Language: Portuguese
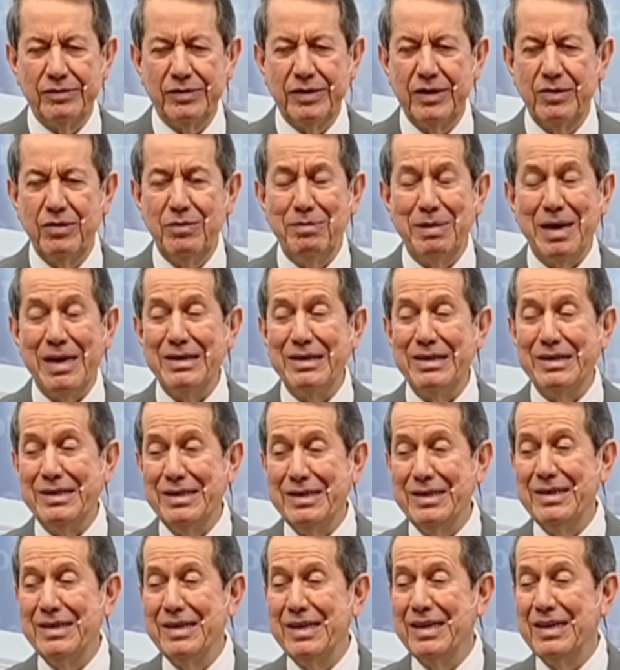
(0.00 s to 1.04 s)
Você não
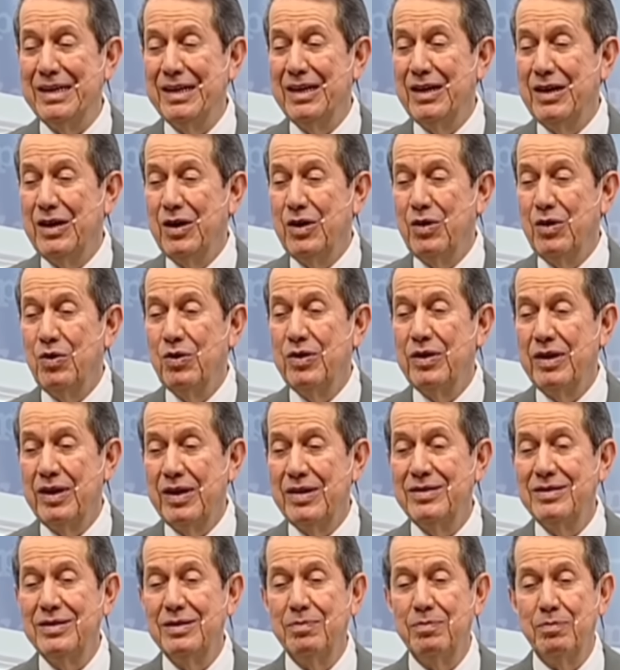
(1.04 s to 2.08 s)
imagina o
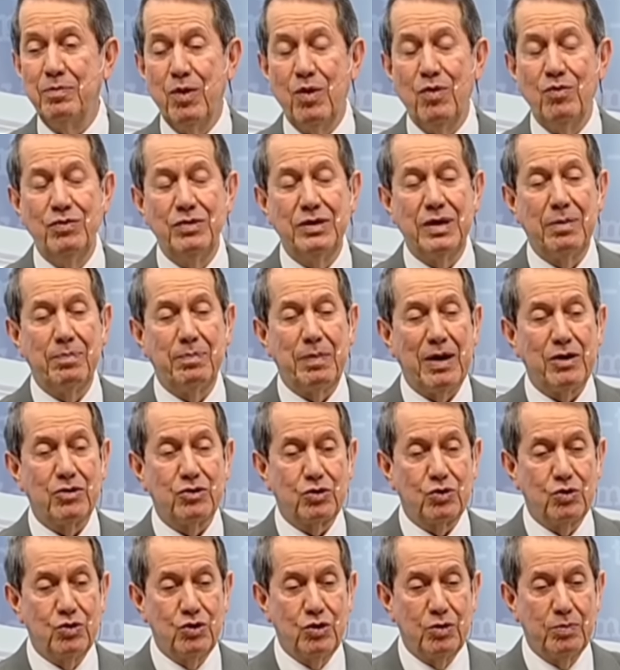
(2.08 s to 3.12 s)
que esse povo já
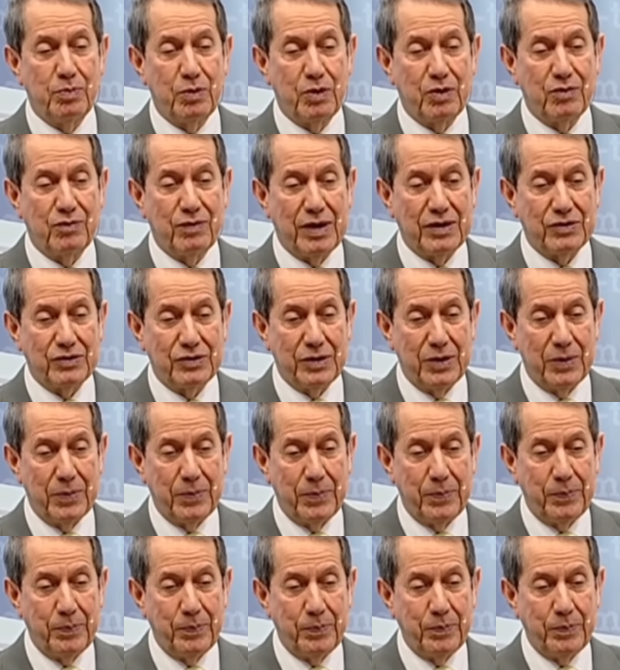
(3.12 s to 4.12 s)
passou de provação.